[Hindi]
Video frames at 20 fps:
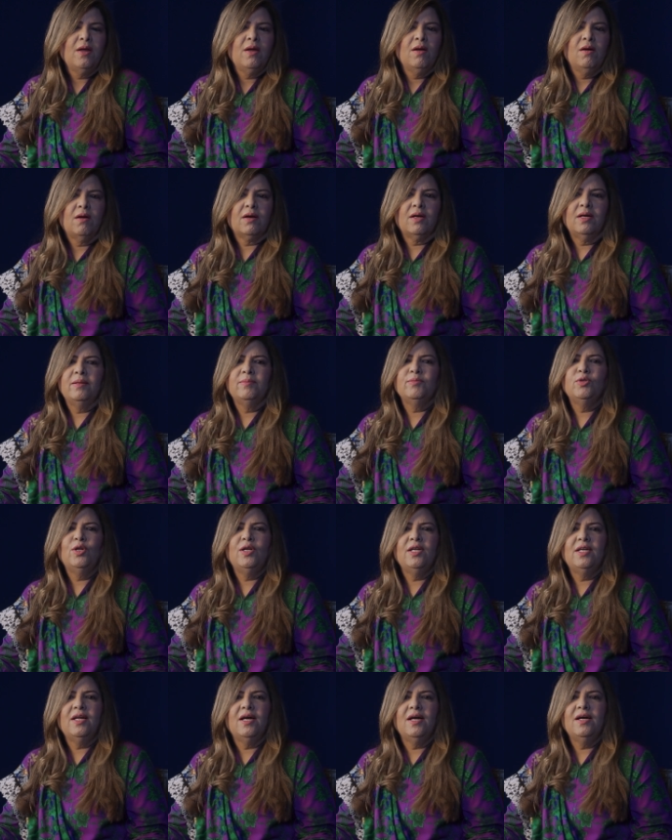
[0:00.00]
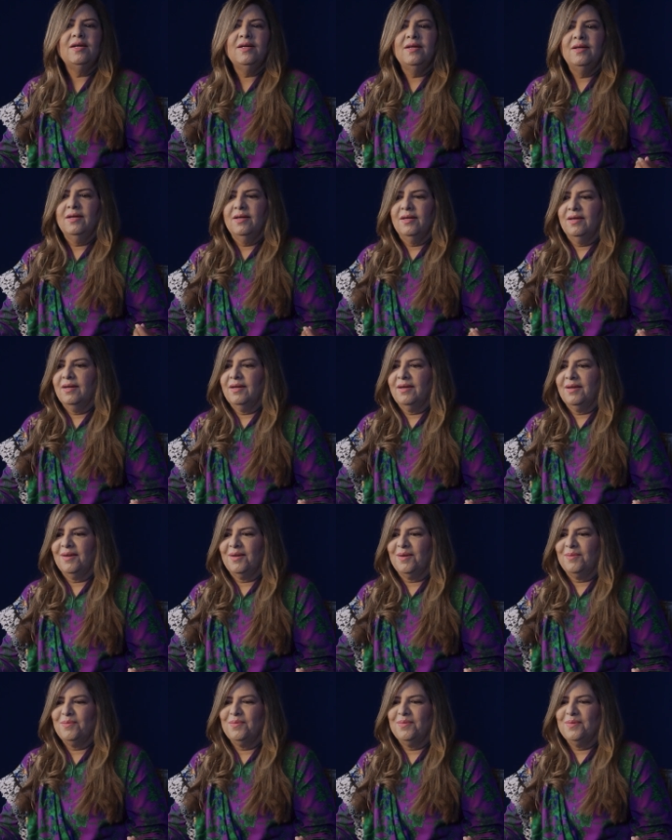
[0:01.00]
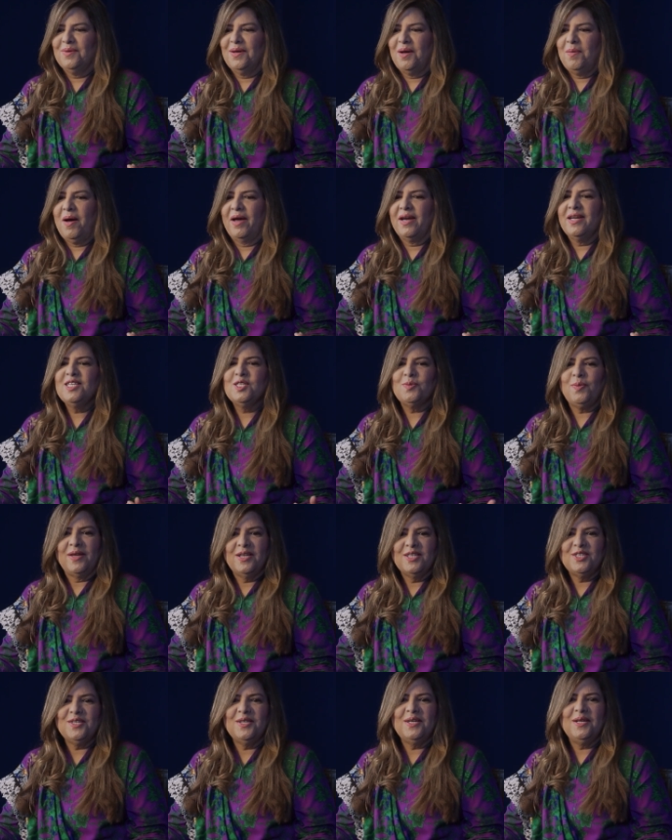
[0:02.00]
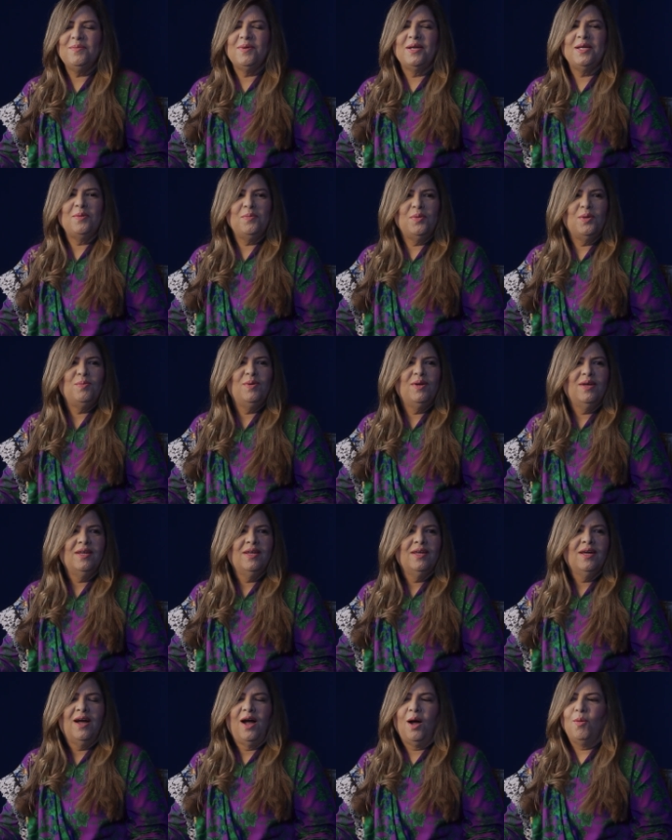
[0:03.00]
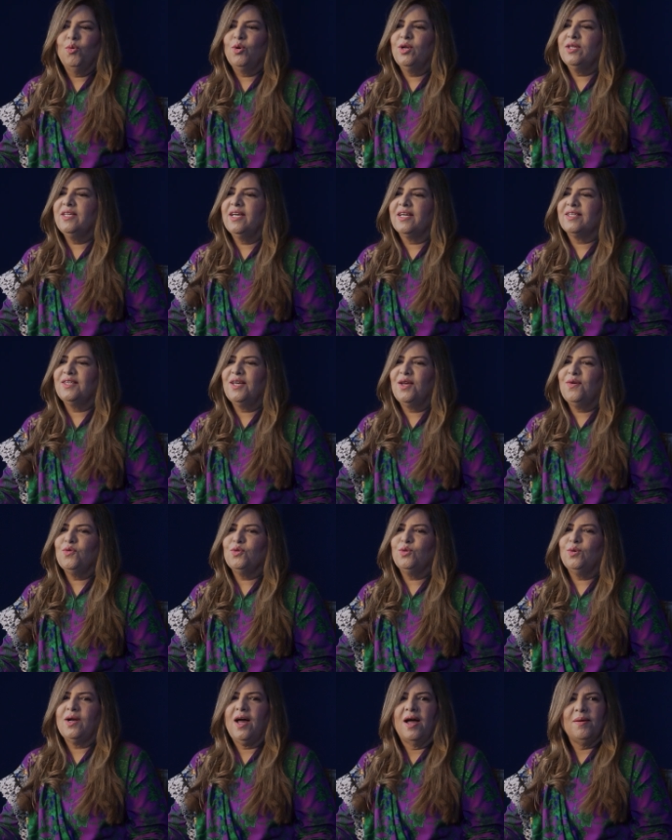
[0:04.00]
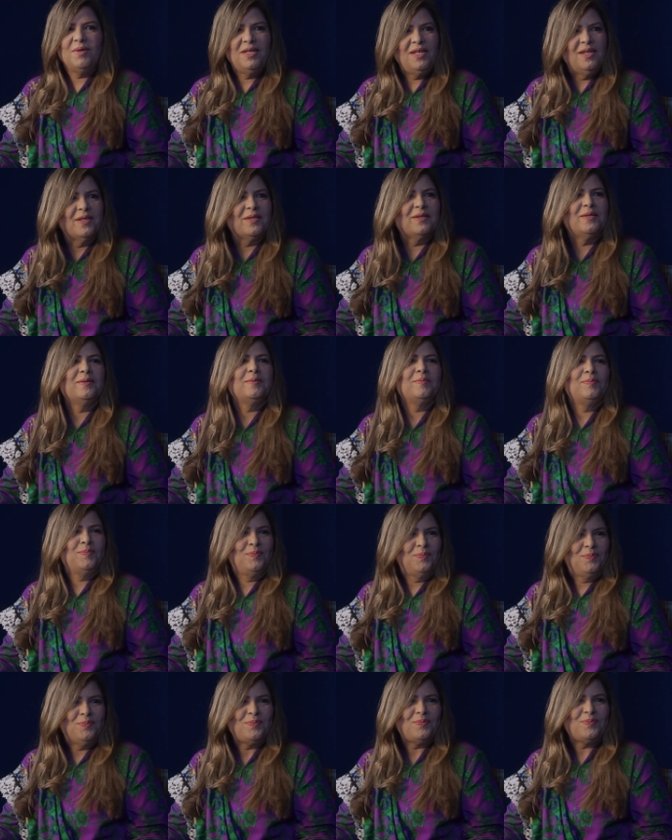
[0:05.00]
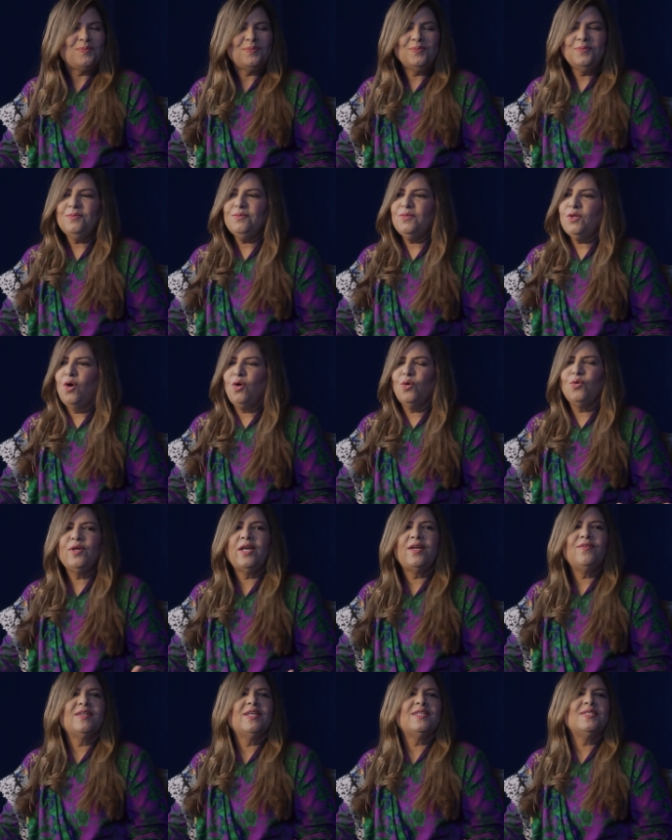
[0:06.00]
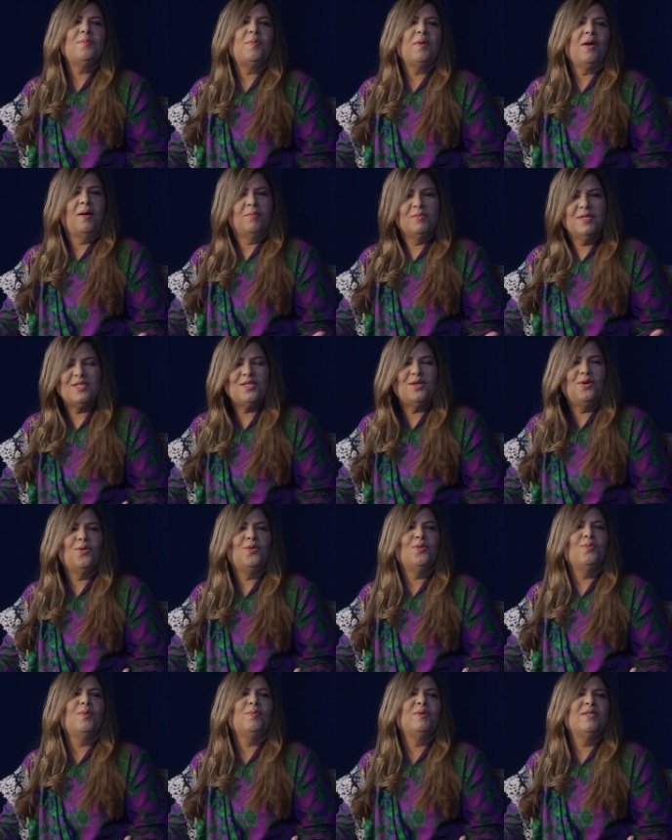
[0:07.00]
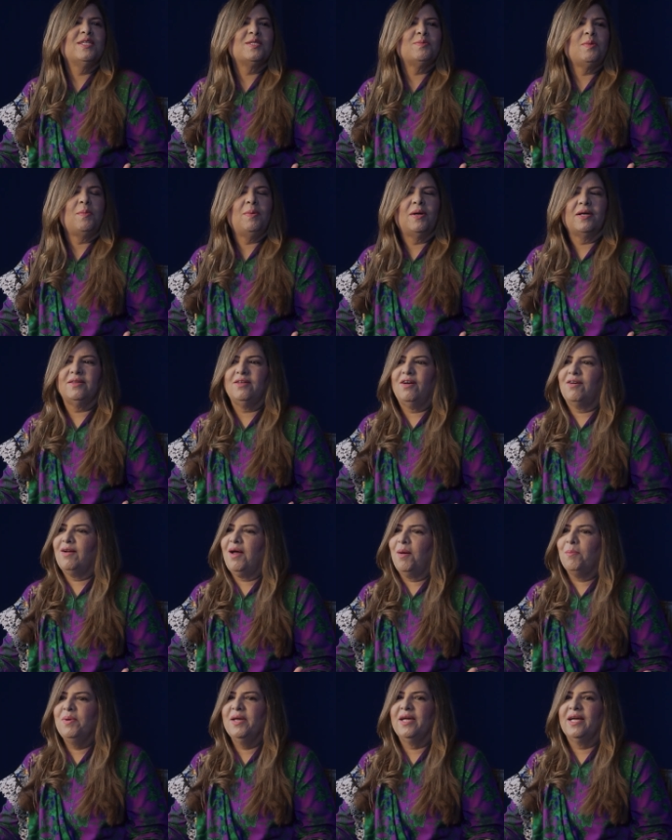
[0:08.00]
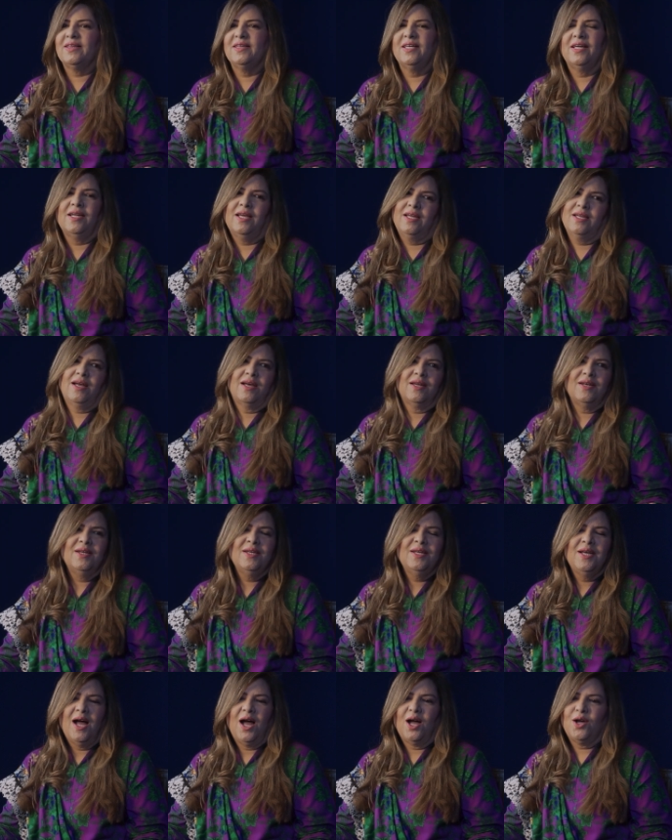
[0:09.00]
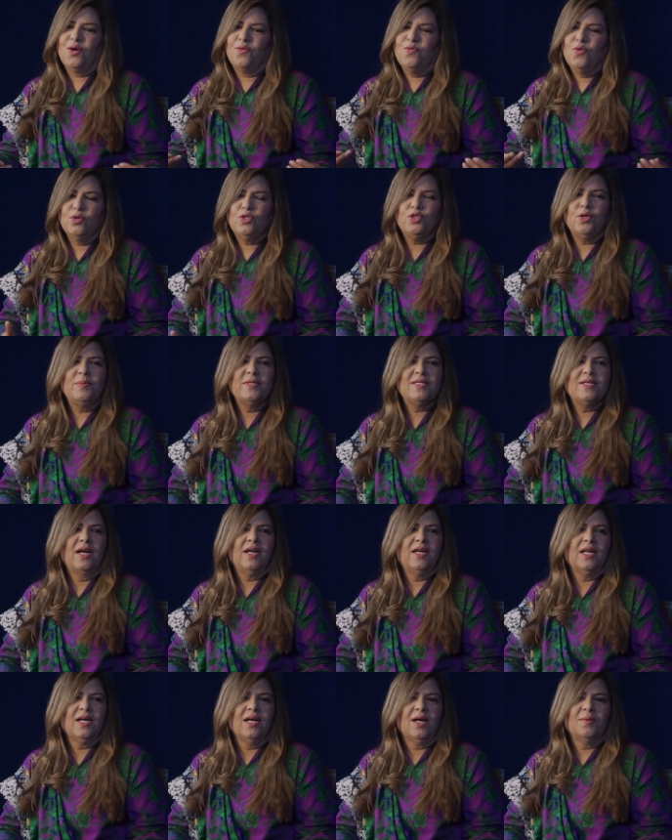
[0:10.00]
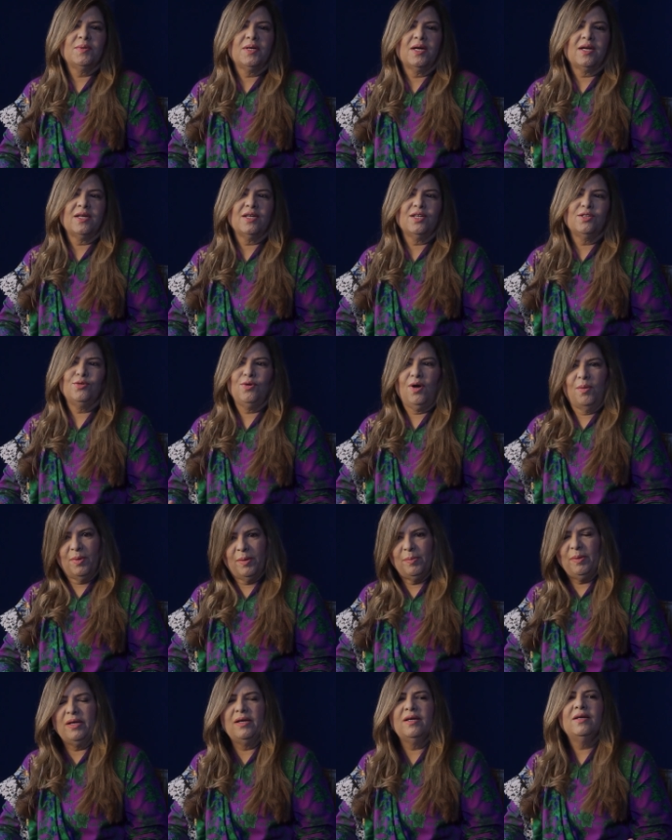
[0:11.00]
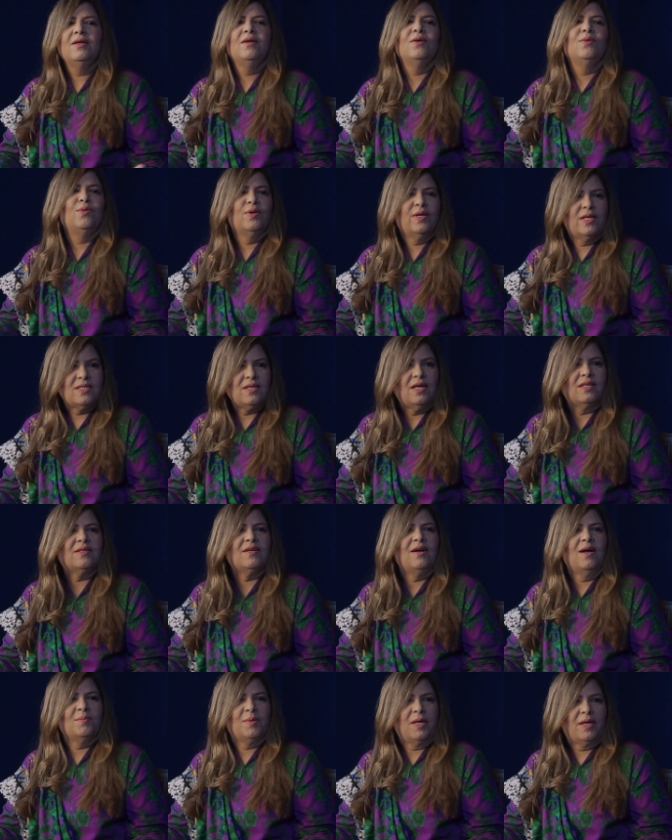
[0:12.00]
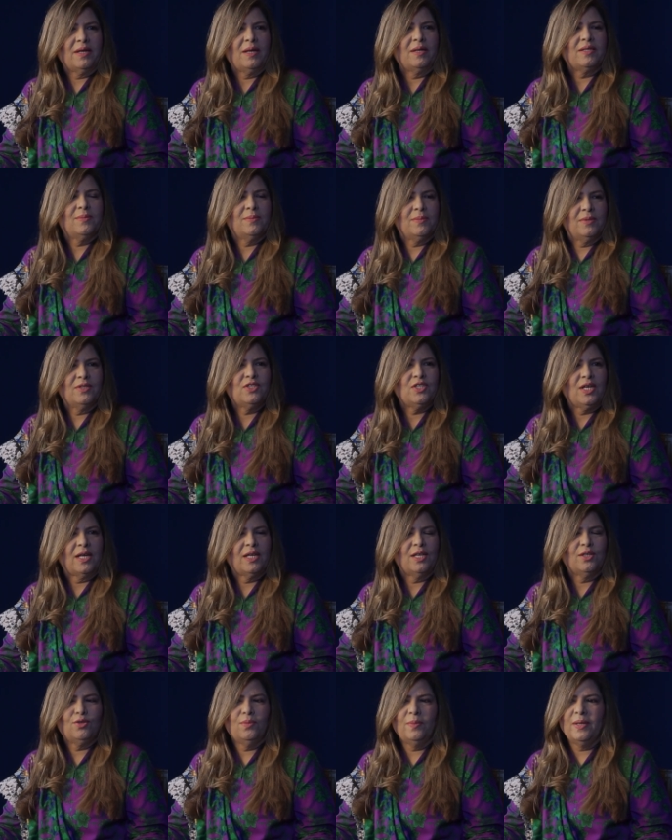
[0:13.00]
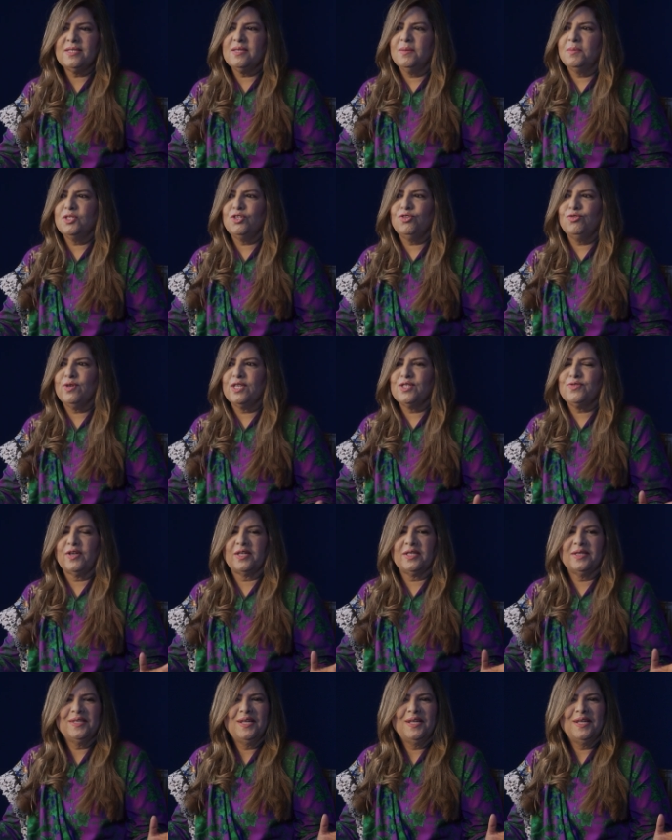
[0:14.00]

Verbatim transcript: और अलहमदिल्ला हमारी इंस्पायरेशन है मरियम बीबी हम उन्हें देखते हैं वो तो आराम ही नहीं करती और उनकी वजह से फिर हम जैसे लोगों में भी जज्बा बढ़ता है और हम भी कहते हैं नहीं यार अगर वो चौबीस घंटे काम कर रही हैं तो हमें भी उनके साथ काम करना चाहिए तो मैं समझती हूँ कि इस वक्त